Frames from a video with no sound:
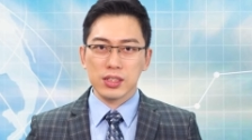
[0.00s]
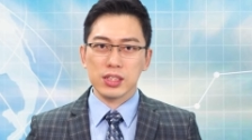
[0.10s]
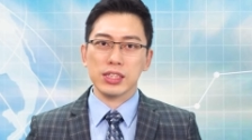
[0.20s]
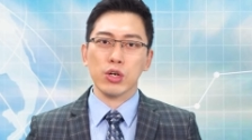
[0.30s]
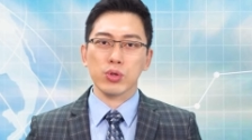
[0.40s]

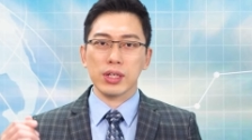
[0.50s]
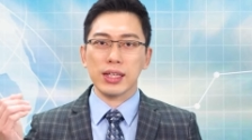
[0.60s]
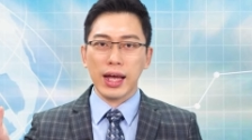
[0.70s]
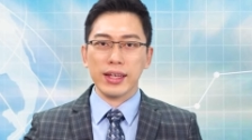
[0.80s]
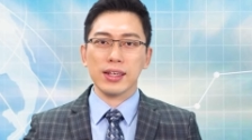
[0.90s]
请加我的
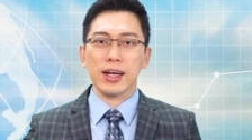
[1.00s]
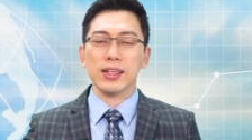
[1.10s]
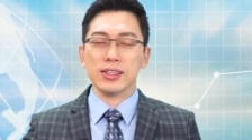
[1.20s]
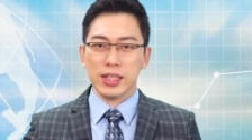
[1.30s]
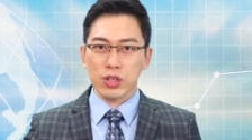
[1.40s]
LINE
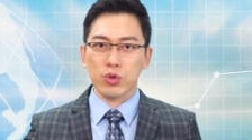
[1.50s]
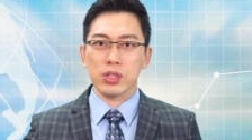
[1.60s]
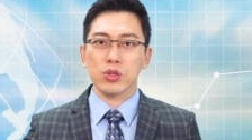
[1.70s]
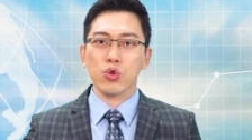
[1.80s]
和 Telegram